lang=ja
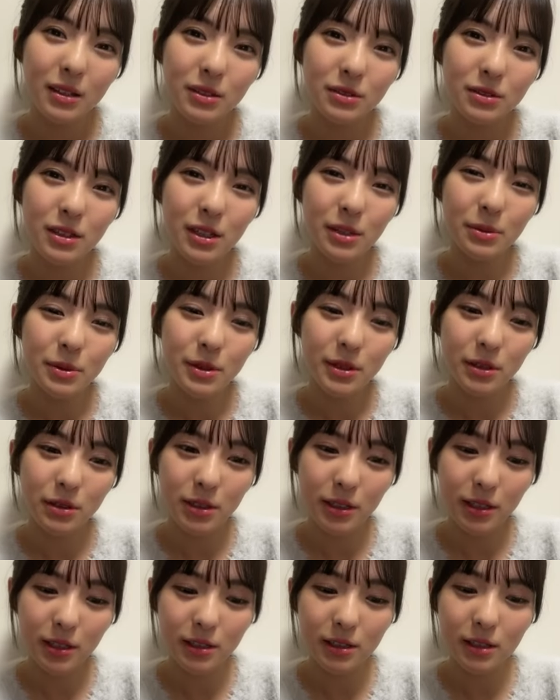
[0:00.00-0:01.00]
振り V を
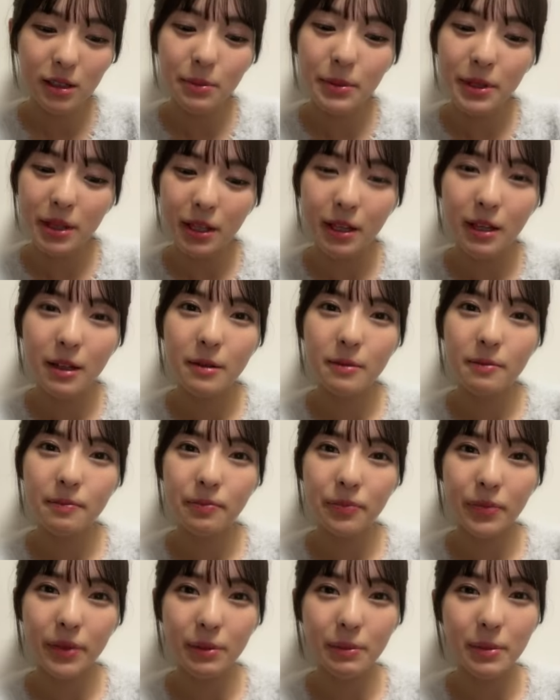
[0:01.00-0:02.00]
ひたすら見て
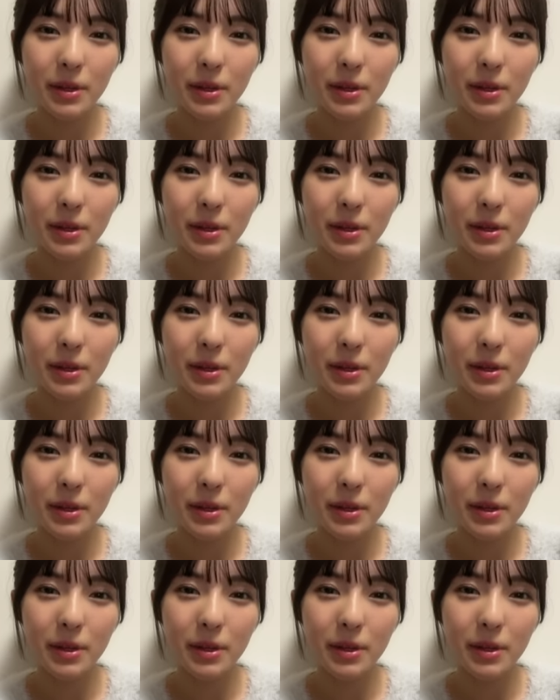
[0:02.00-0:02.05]
イ